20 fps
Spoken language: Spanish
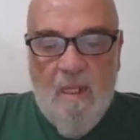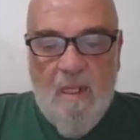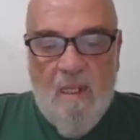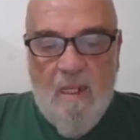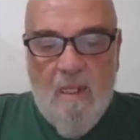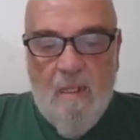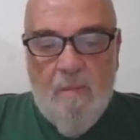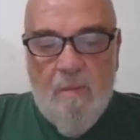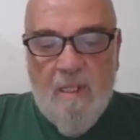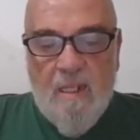
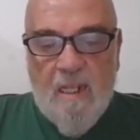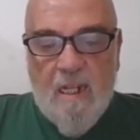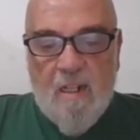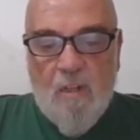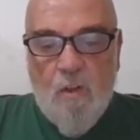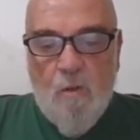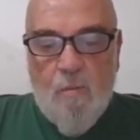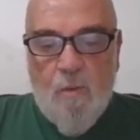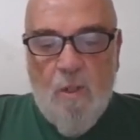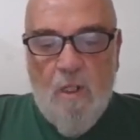evitar
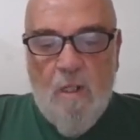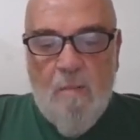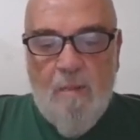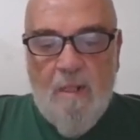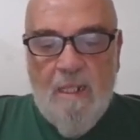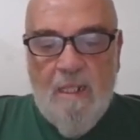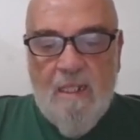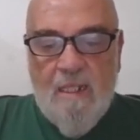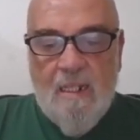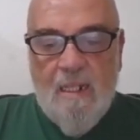los
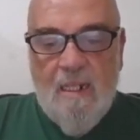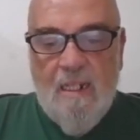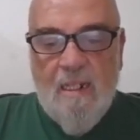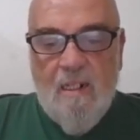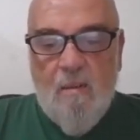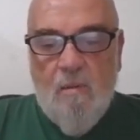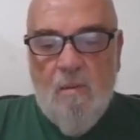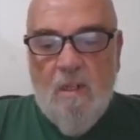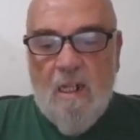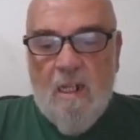problemas
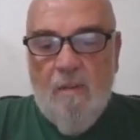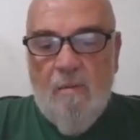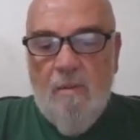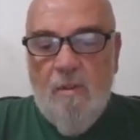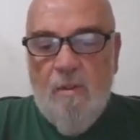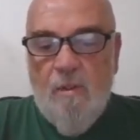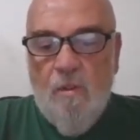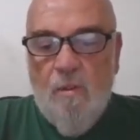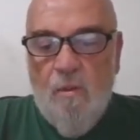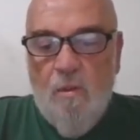dentales con una
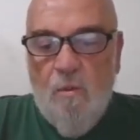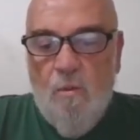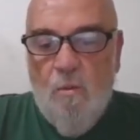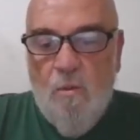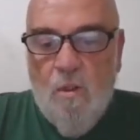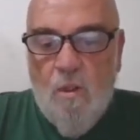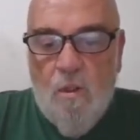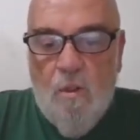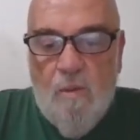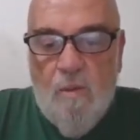revisión
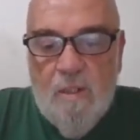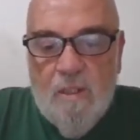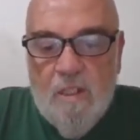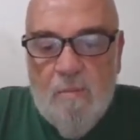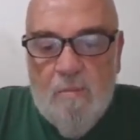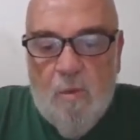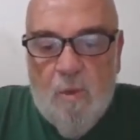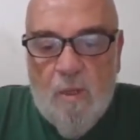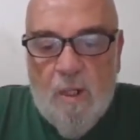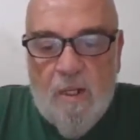uno o dos
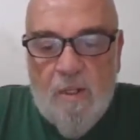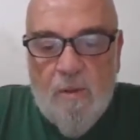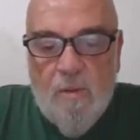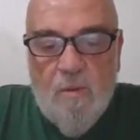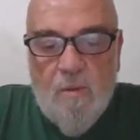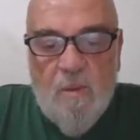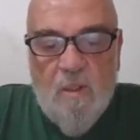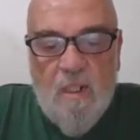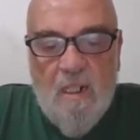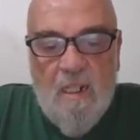veces por
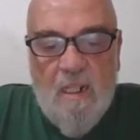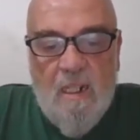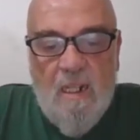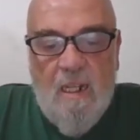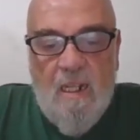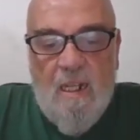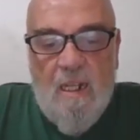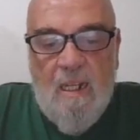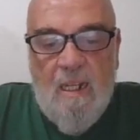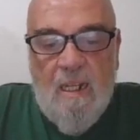año
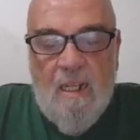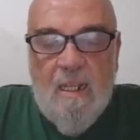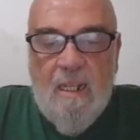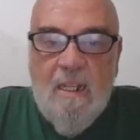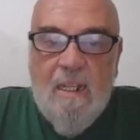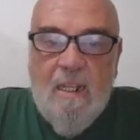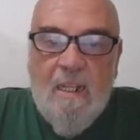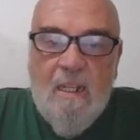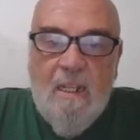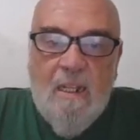
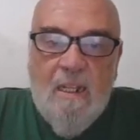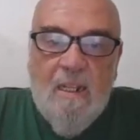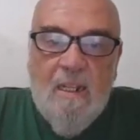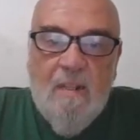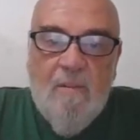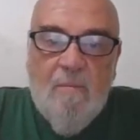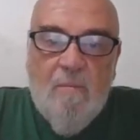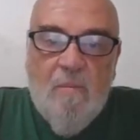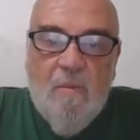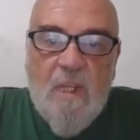
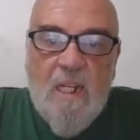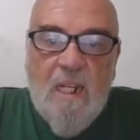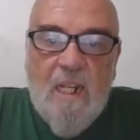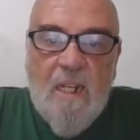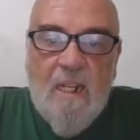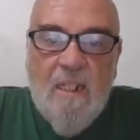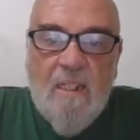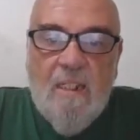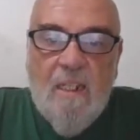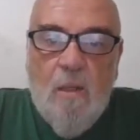eh, de la
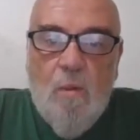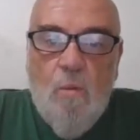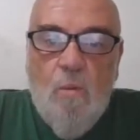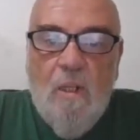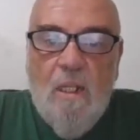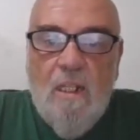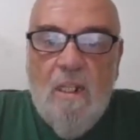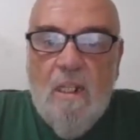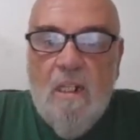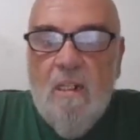
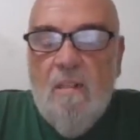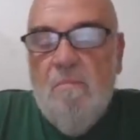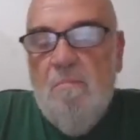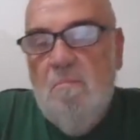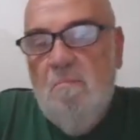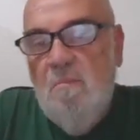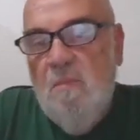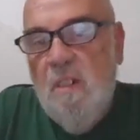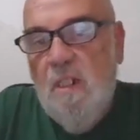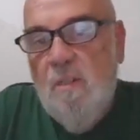dentadura y el
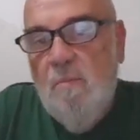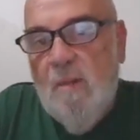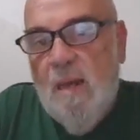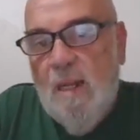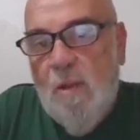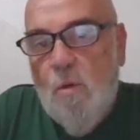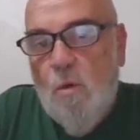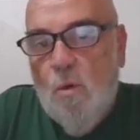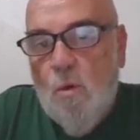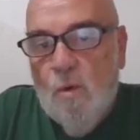
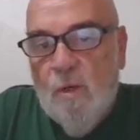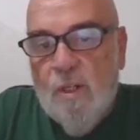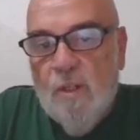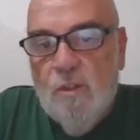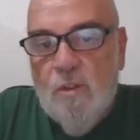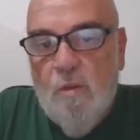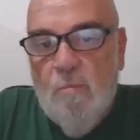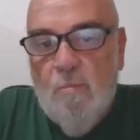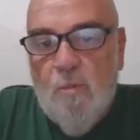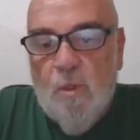limado o
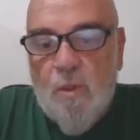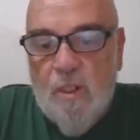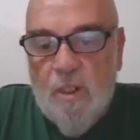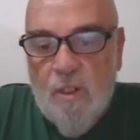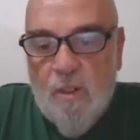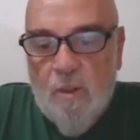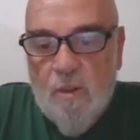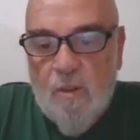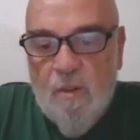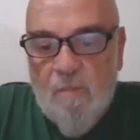corrección
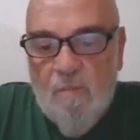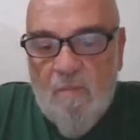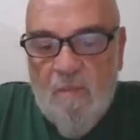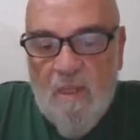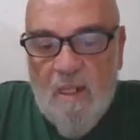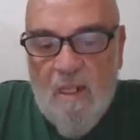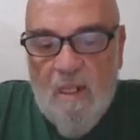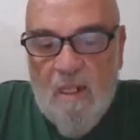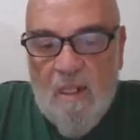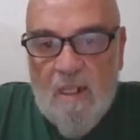posterior
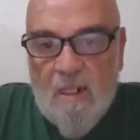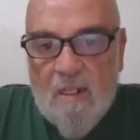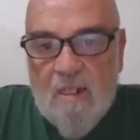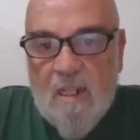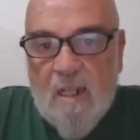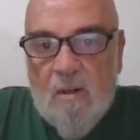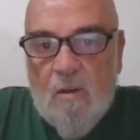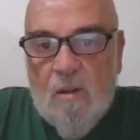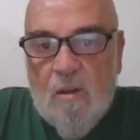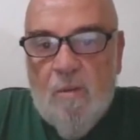que
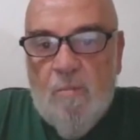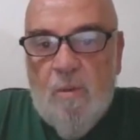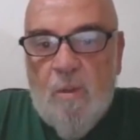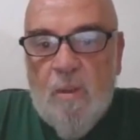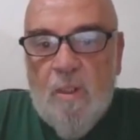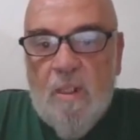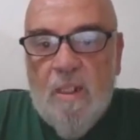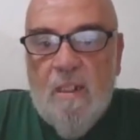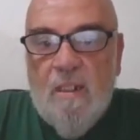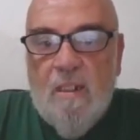sea
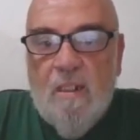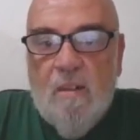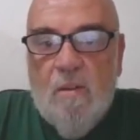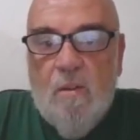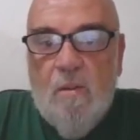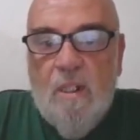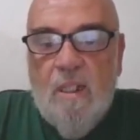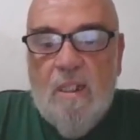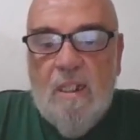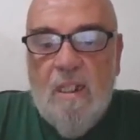correspondiente.
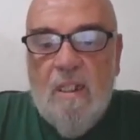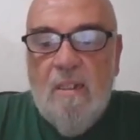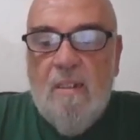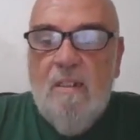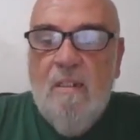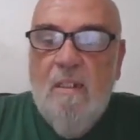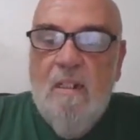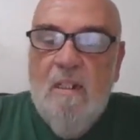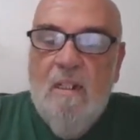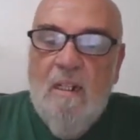Con
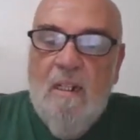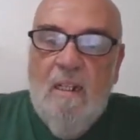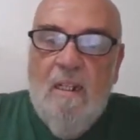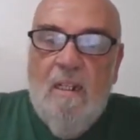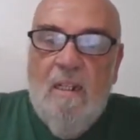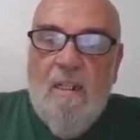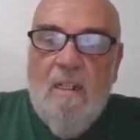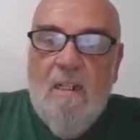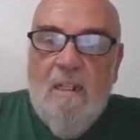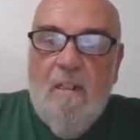estas
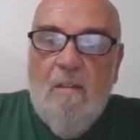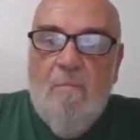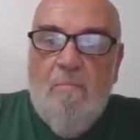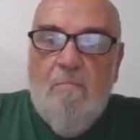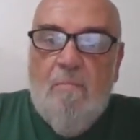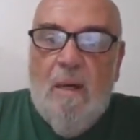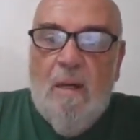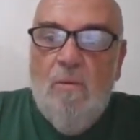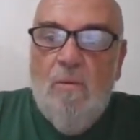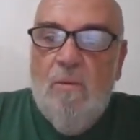eh,
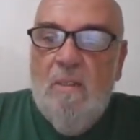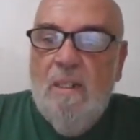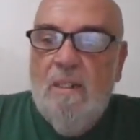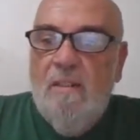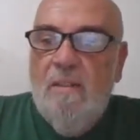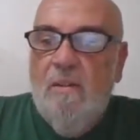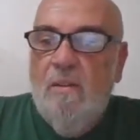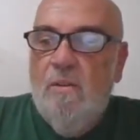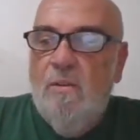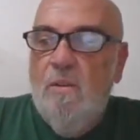
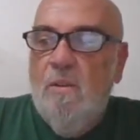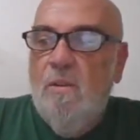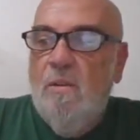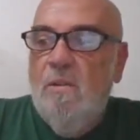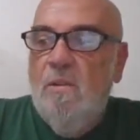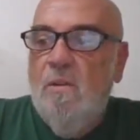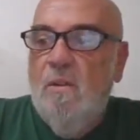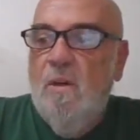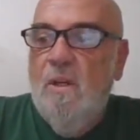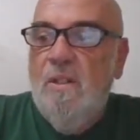pautas
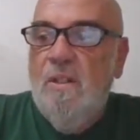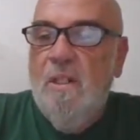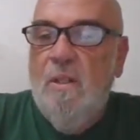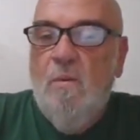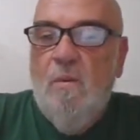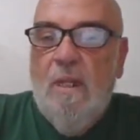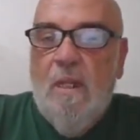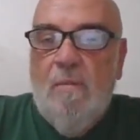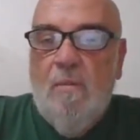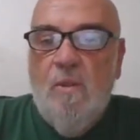nosotros nos
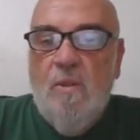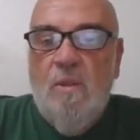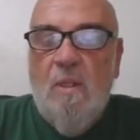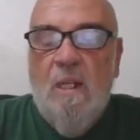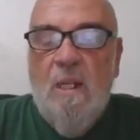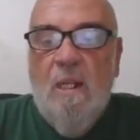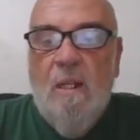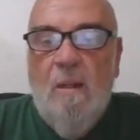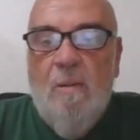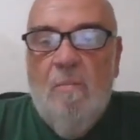aseguramos
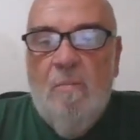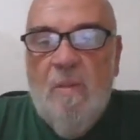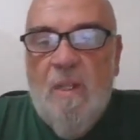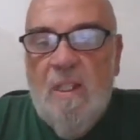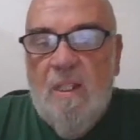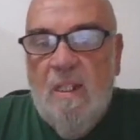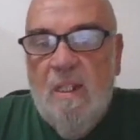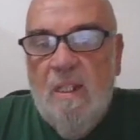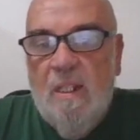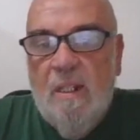
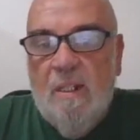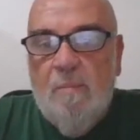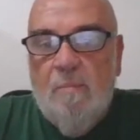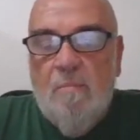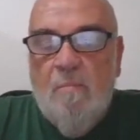de tener